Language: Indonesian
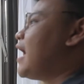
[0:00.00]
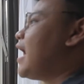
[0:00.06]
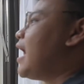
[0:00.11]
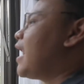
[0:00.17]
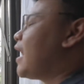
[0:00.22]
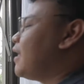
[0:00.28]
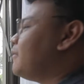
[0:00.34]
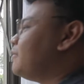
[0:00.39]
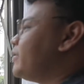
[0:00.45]

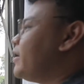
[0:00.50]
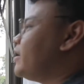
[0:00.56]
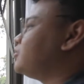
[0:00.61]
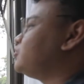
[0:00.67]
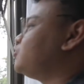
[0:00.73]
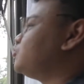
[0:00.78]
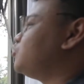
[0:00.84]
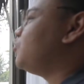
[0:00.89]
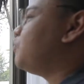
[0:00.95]
alam yang
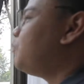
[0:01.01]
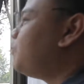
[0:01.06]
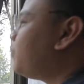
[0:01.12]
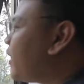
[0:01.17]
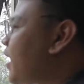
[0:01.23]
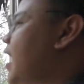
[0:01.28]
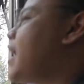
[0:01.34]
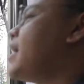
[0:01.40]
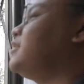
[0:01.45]

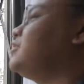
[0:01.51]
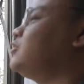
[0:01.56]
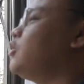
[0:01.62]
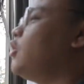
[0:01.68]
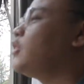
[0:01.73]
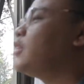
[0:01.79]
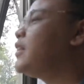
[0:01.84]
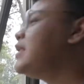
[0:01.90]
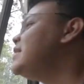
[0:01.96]
super
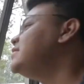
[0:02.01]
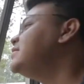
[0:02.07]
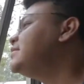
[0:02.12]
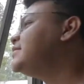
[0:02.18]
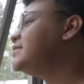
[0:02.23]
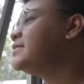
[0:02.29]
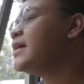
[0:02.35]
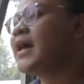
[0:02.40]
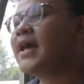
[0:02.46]

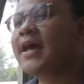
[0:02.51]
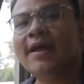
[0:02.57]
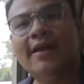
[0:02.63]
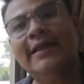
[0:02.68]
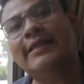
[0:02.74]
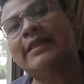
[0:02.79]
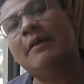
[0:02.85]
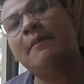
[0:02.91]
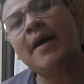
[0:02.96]
eksotis,
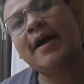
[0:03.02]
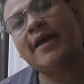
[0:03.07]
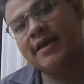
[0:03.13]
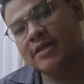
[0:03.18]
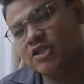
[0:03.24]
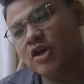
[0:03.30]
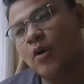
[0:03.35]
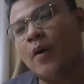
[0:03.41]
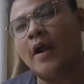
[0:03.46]
ditambah
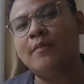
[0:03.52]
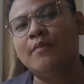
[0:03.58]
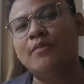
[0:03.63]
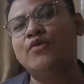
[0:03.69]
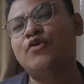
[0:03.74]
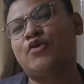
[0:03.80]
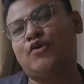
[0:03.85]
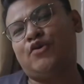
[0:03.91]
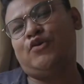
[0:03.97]
kicauan
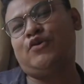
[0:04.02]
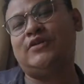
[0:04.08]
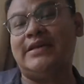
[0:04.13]
burung.